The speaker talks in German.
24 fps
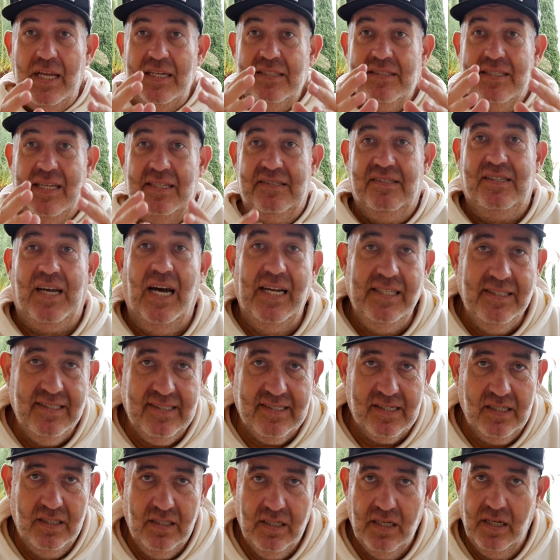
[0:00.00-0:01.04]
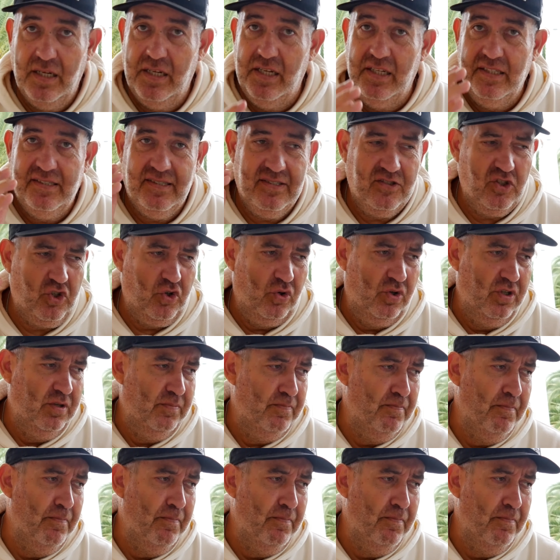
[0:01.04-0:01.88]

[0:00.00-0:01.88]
Das Ganze ist schon